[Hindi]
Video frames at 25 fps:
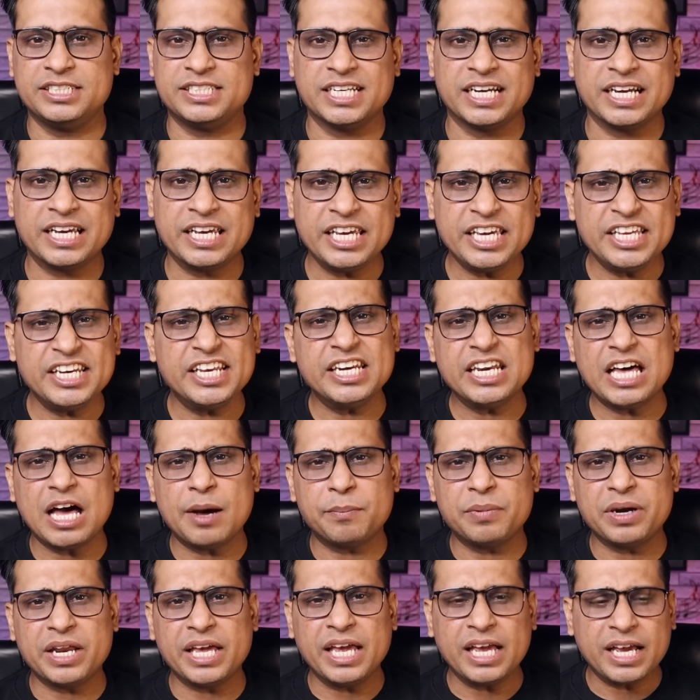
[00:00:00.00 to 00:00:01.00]
यकीनन
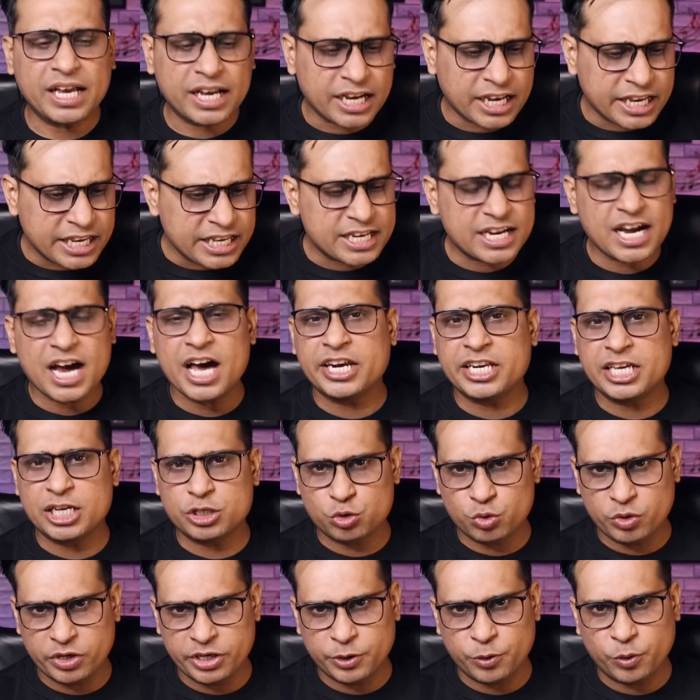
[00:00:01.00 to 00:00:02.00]
आपने कई कहानियां
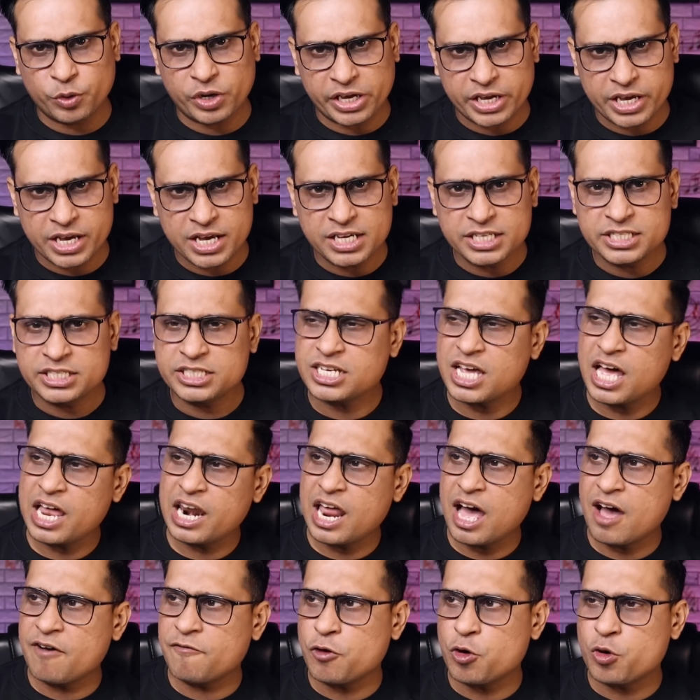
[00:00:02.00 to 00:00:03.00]
सुनी होंगी
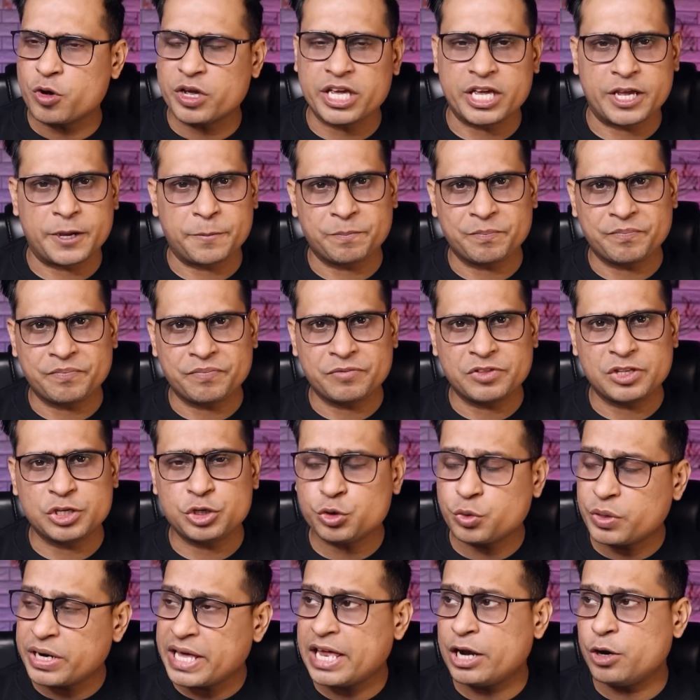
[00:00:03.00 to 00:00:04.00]
छलावों की
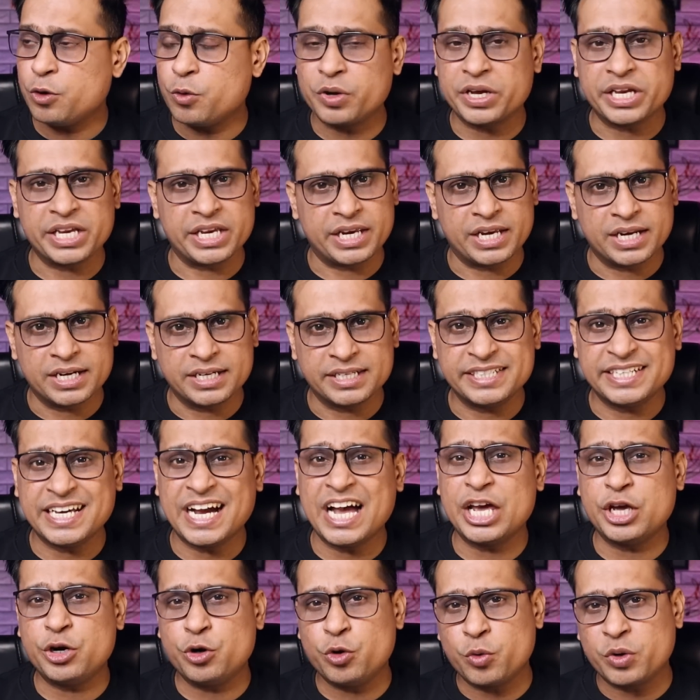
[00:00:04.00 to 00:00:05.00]
चुड़ैलों की
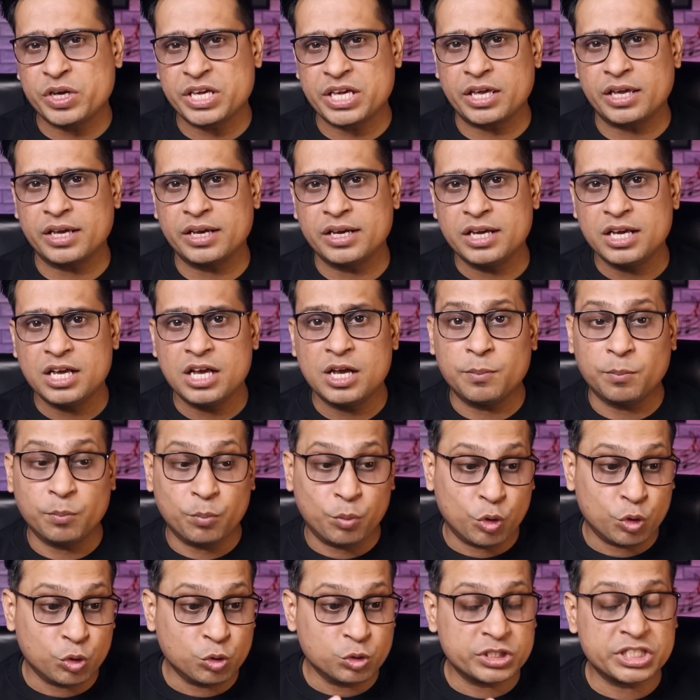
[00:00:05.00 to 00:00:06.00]
डायनों की
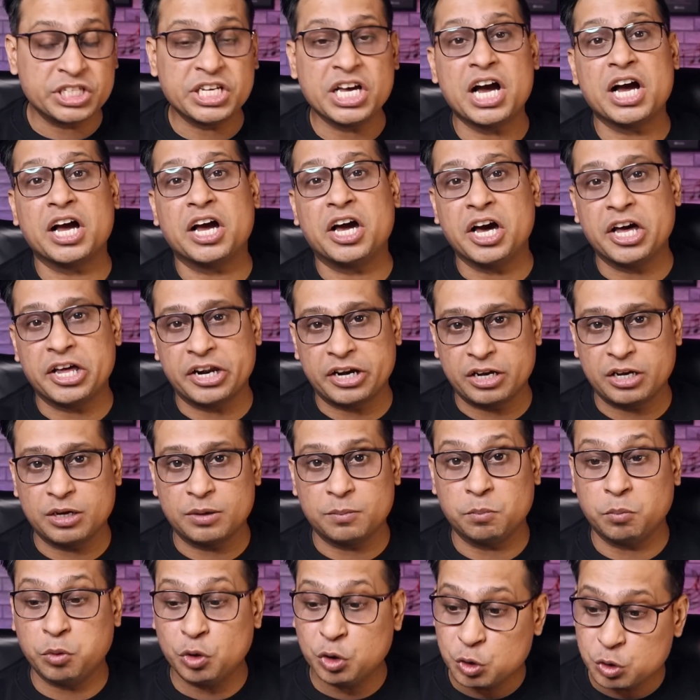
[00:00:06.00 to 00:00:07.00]
भूतिया घर
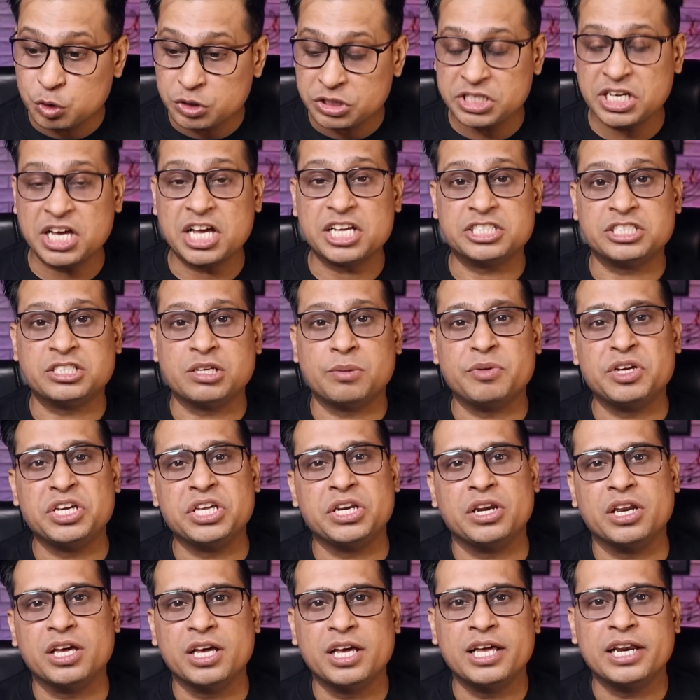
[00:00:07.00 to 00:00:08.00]
भूतिया
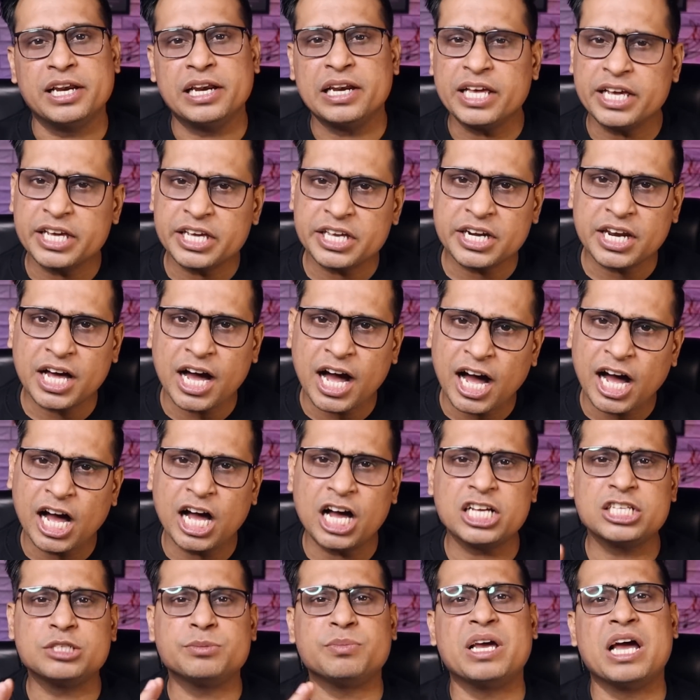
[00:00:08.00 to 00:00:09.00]
ज़मीन लेकिन
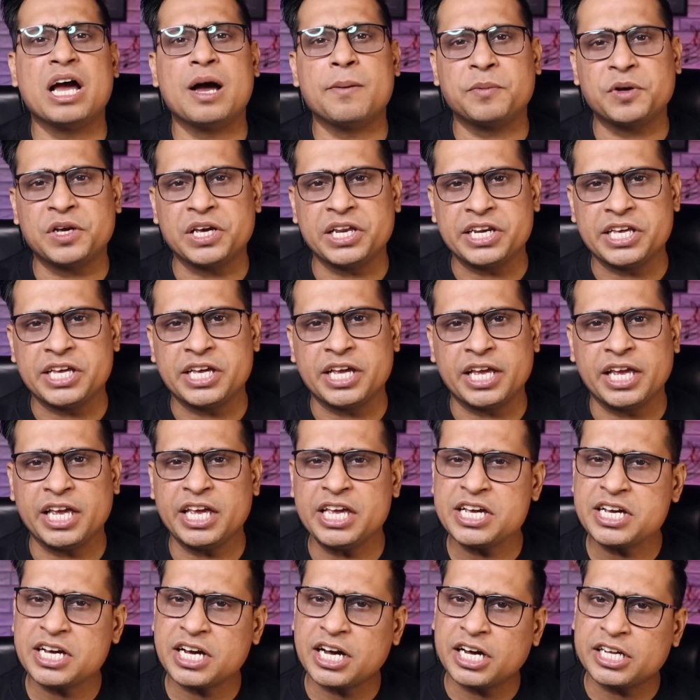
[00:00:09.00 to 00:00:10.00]
आज मैं आपके लिए
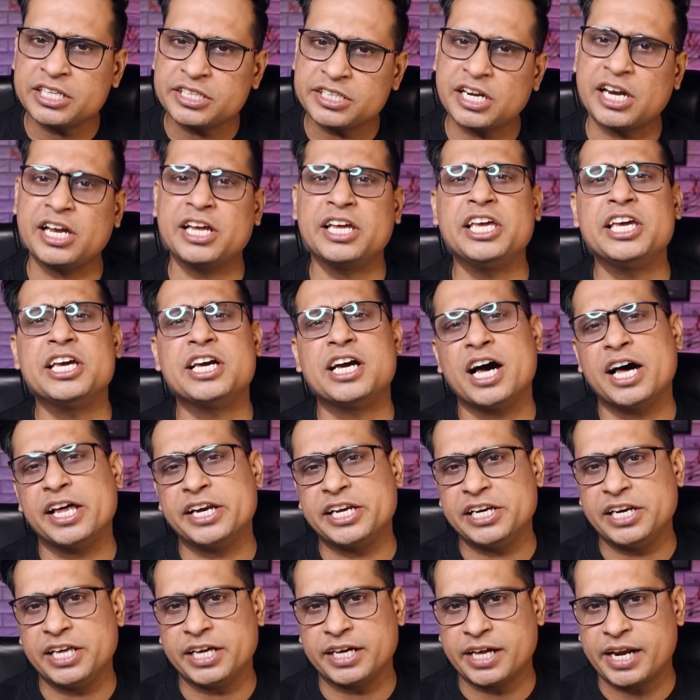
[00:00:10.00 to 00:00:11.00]
एक अतरंगी
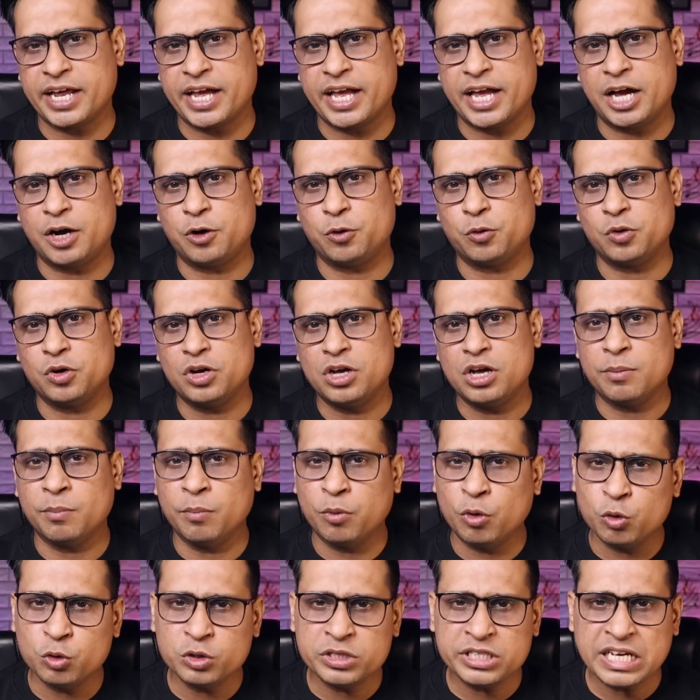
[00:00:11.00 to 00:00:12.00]
कहानी लेकर आया हूँ
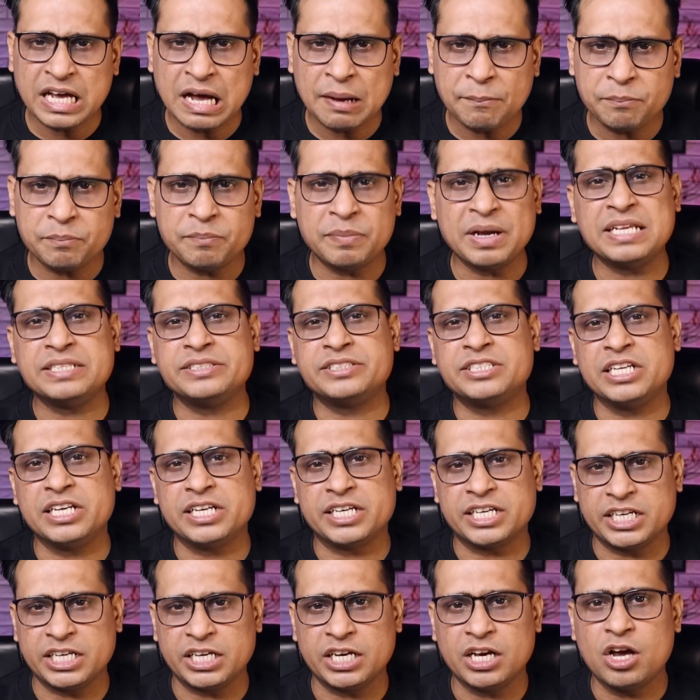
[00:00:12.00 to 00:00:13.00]
भूतिया
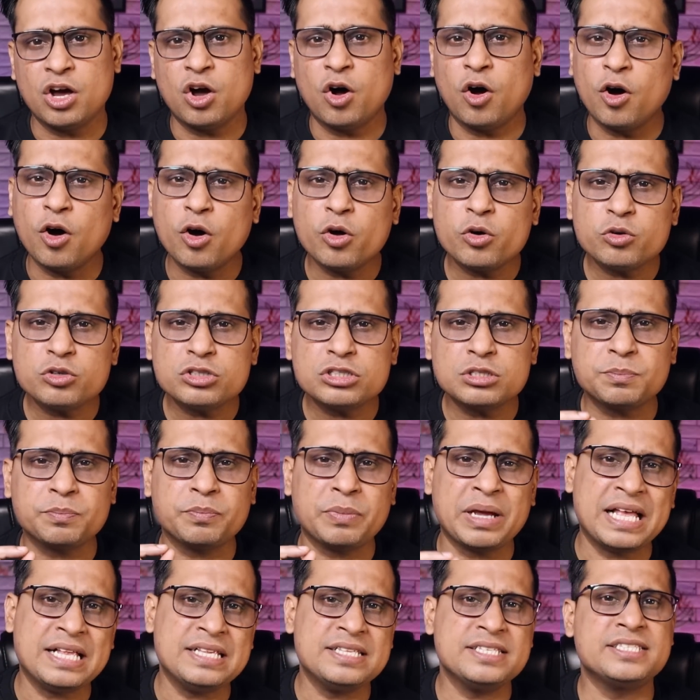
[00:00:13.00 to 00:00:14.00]
पेंसिल की और उस
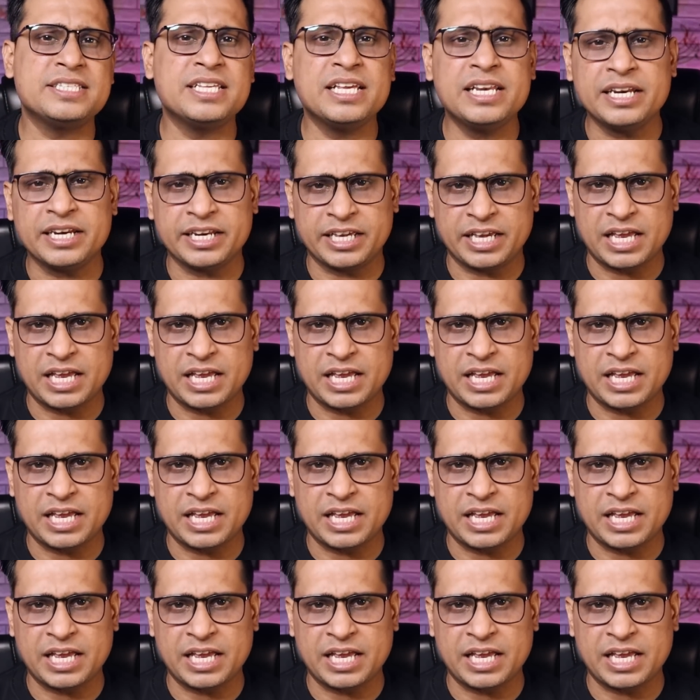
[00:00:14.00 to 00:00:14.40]
पेंसिल